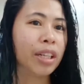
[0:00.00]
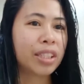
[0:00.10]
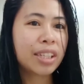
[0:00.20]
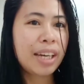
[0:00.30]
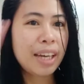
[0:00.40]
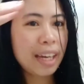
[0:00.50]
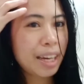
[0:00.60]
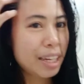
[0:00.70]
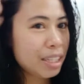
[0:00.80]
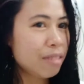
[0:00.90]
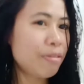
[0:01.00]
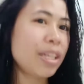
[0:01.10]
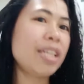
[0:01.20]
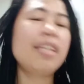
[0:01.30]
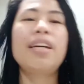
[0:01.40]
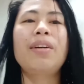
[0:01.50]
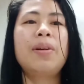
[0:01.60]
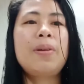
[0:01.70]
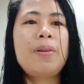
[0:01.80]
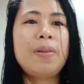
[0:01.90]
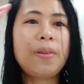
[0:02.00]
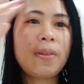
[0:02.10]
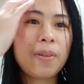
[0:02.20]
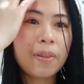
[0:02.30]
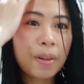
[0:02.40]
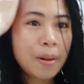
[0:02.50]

today's video.